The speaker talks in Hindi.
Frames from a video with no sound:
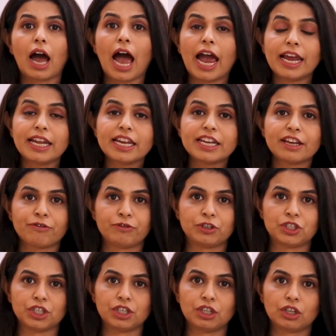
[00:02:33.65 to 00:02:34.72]
हाईली
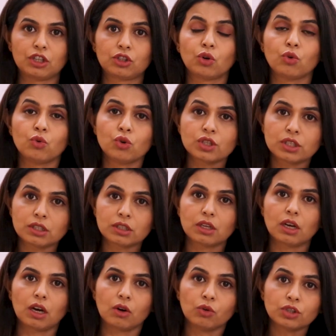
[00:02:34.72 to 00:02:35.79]
डेफिशेंट तो उस
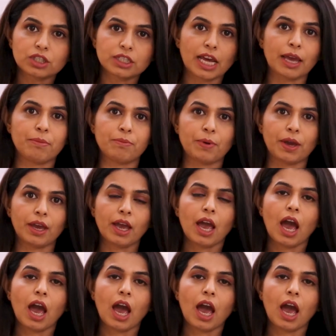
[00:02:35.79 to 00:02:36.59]
उस टाइम पे